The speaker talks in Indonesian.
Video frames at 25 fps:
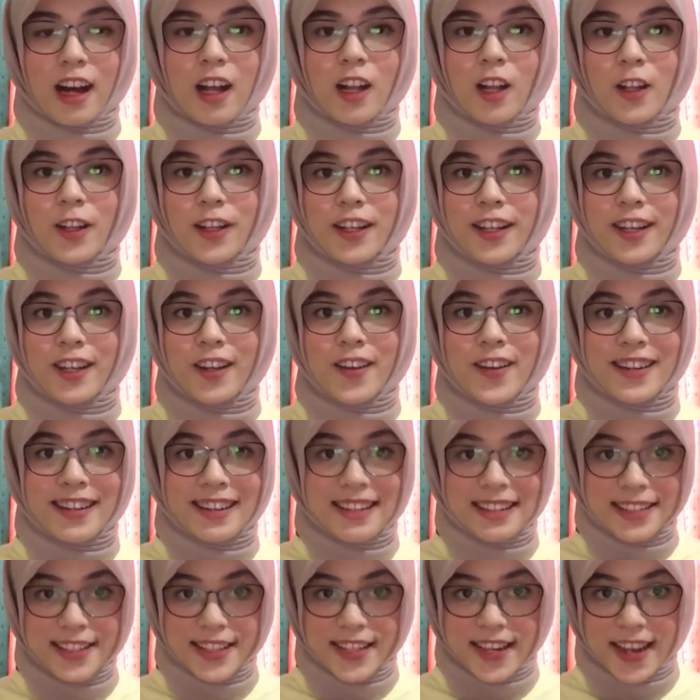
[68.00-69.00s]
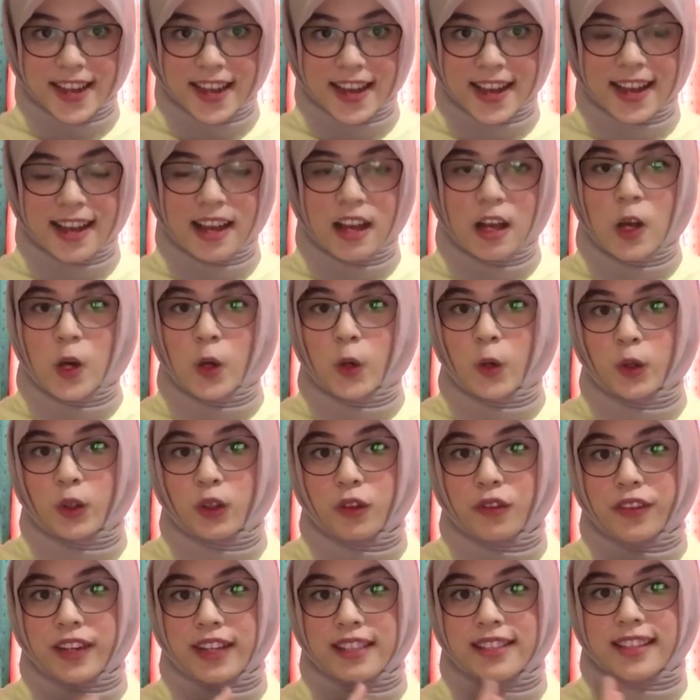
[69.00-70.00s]
kalau di Indonesia, untuk
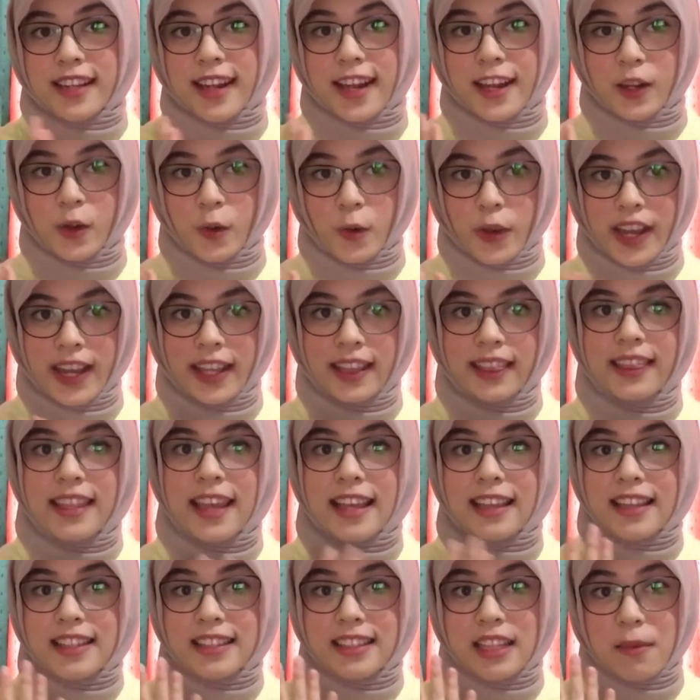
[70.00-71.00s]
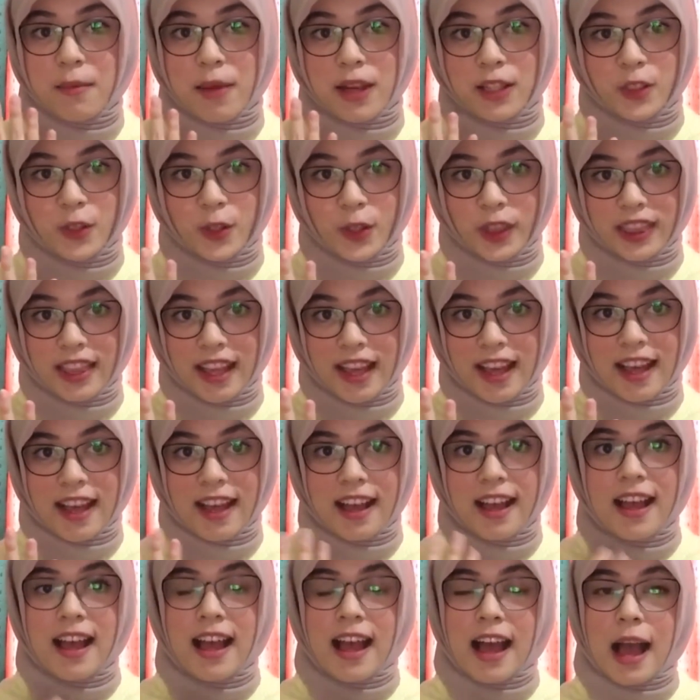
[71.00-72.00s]
fresh graduate di atas 5 juta.
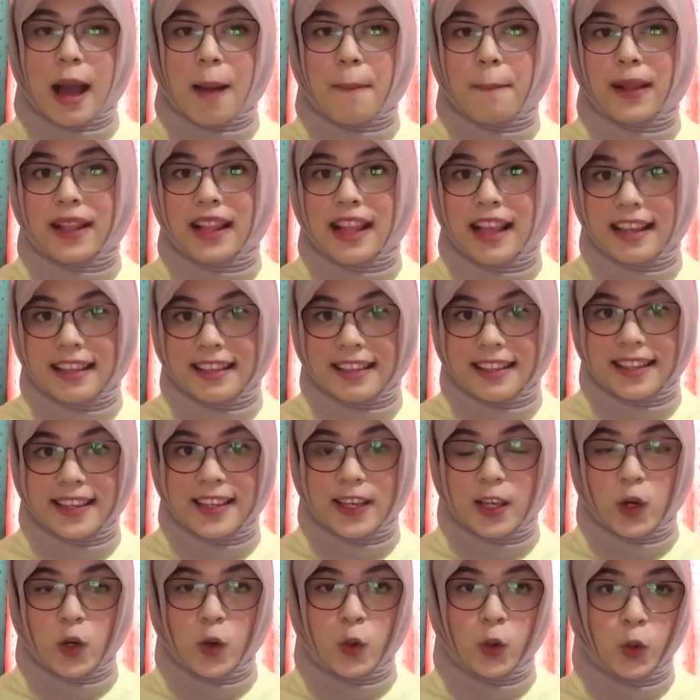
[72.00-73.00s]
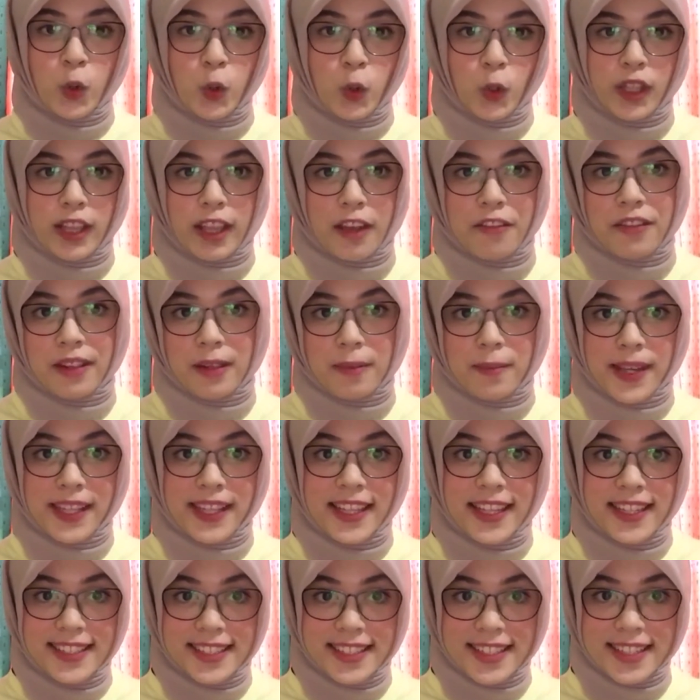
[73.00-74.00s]
Apalagi untuk level
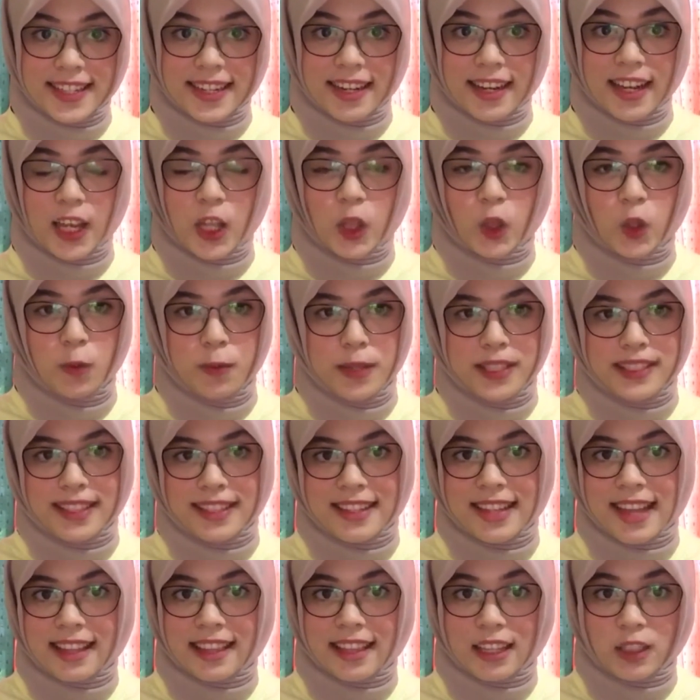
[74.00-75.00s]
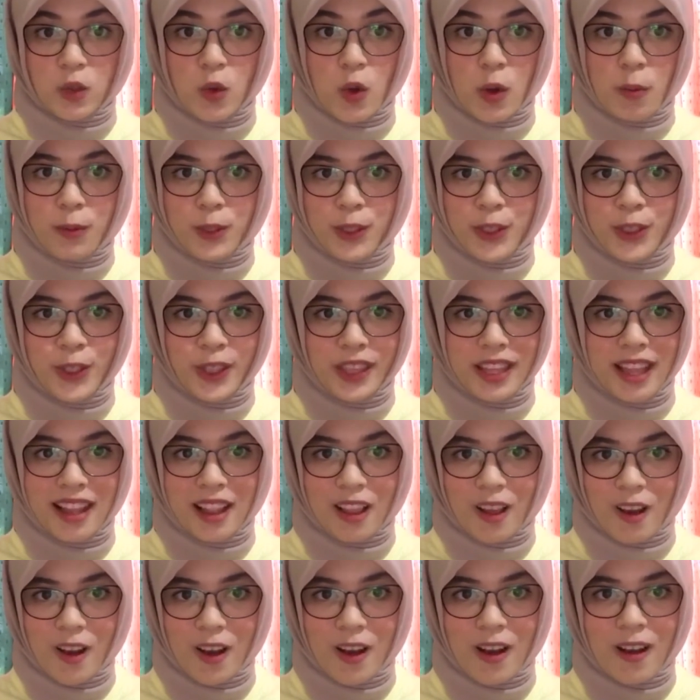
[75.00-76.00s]
manager itu bisa di atas 20 juta
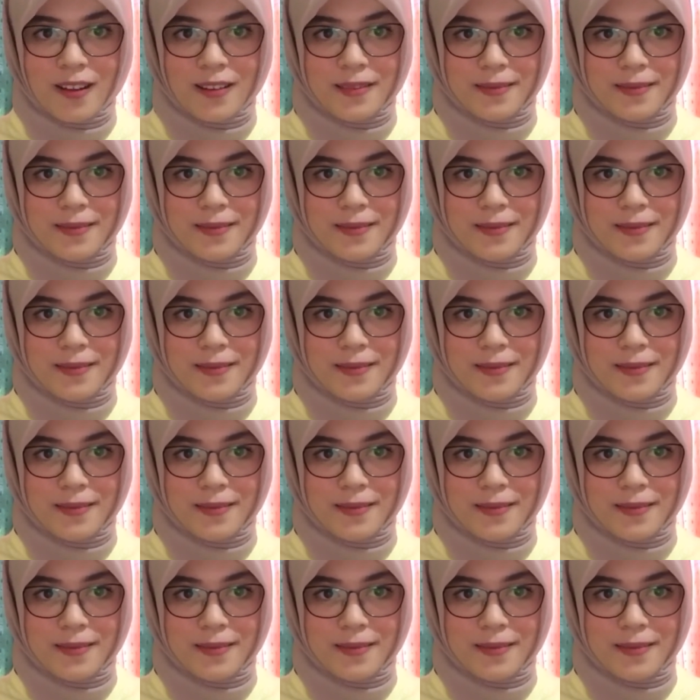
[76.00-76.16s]
loh.